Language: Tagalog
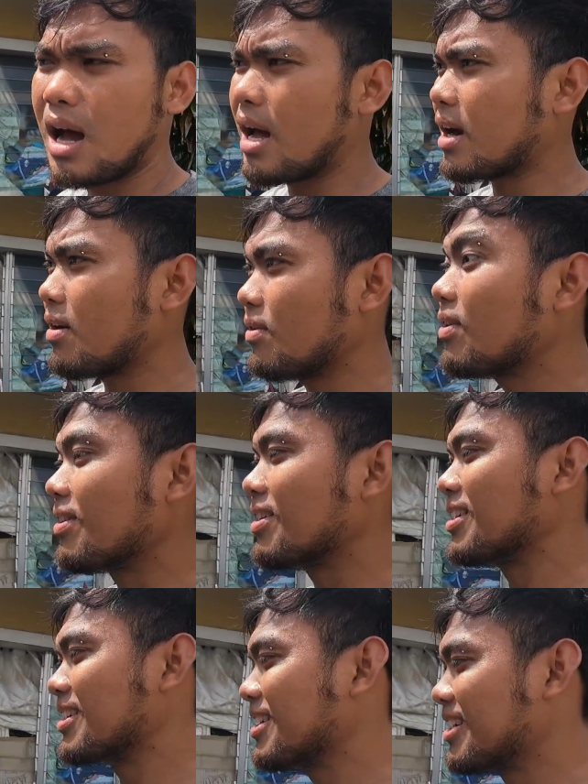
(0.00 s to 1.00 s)
araw.
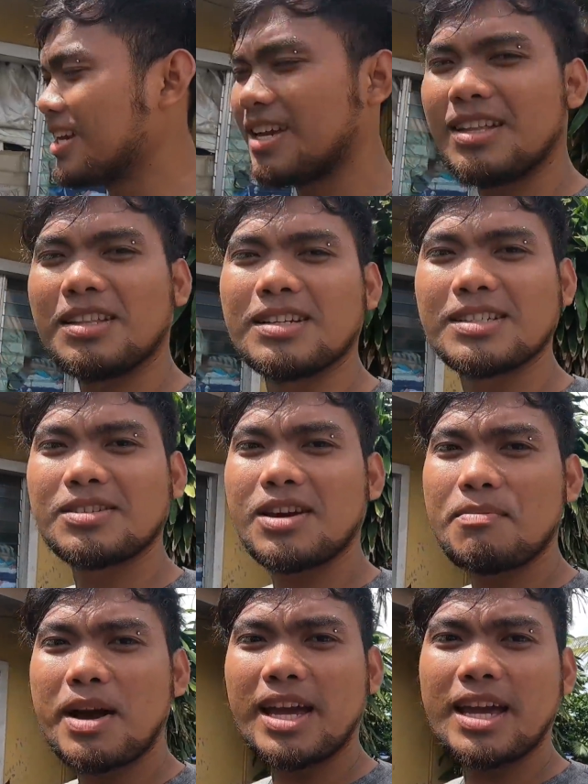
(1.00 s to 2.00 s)
Yan,
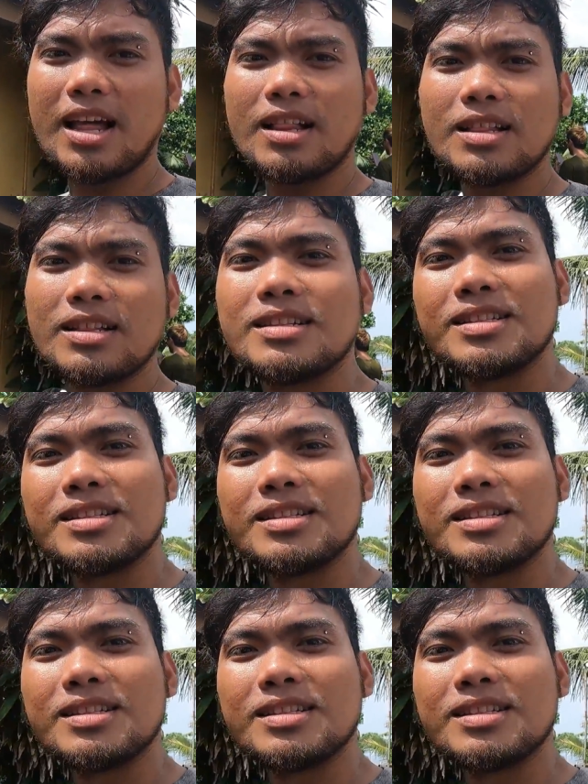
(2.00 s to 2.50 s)
kaya Michael.